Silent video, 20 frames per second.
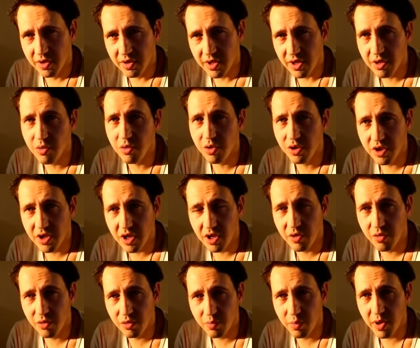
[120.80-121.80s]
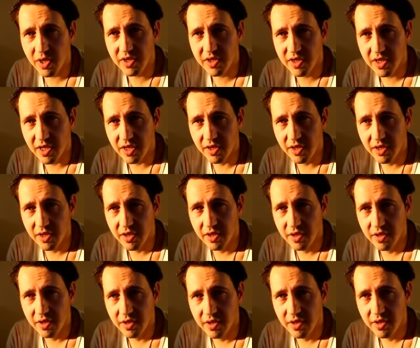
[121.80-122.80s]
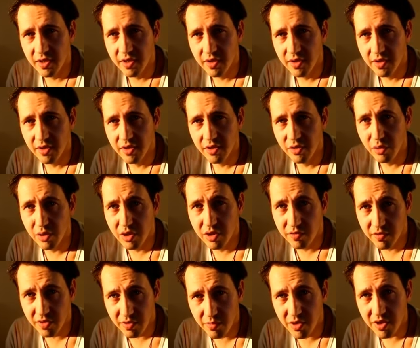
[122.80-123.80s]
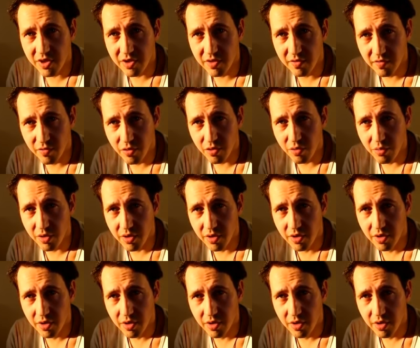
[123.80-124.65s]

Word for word: Такой же, как он пацан, но лишь в немецкой форме.